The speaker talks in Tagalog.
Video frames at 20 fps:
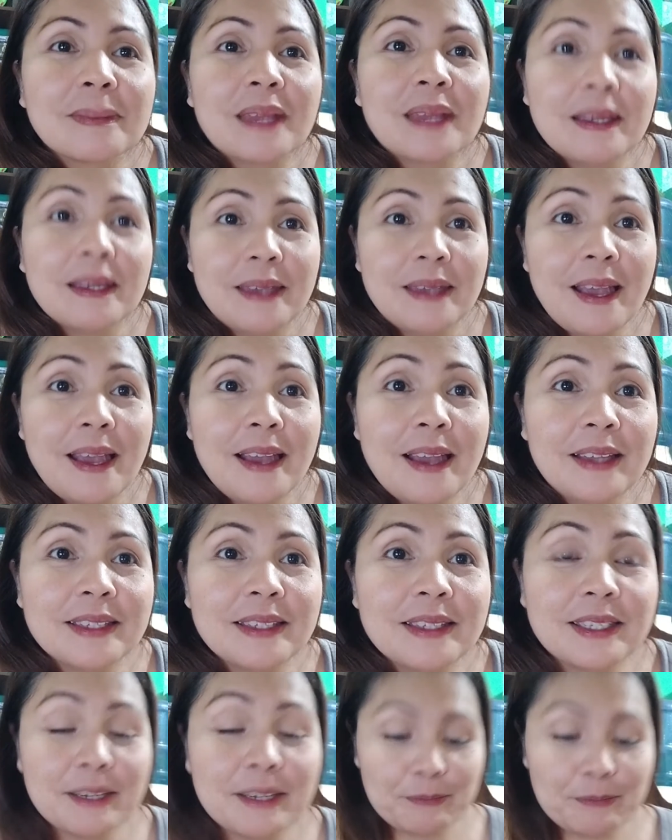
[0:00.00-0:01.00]
Ayan,
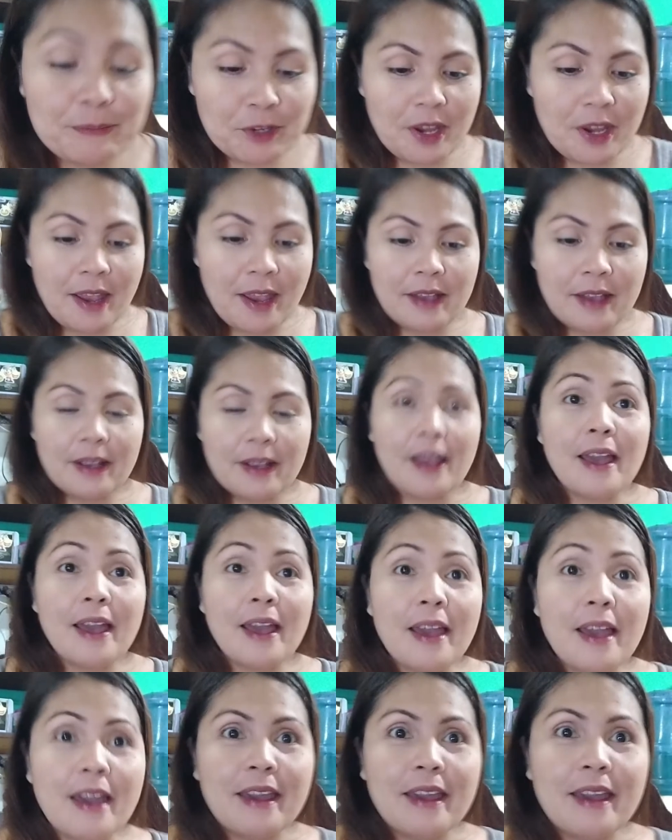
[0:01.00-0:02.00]
sarap niya,
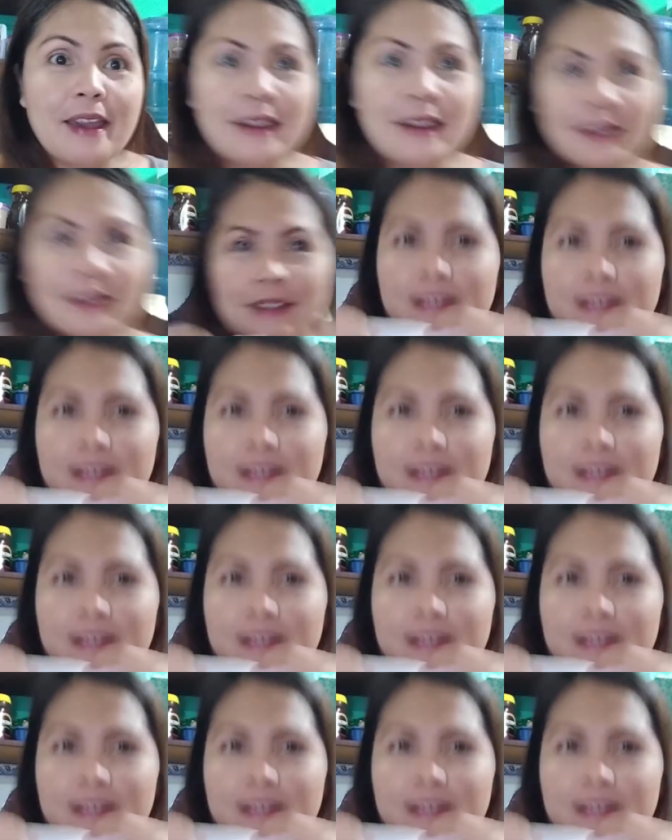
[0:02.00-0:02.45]
guys.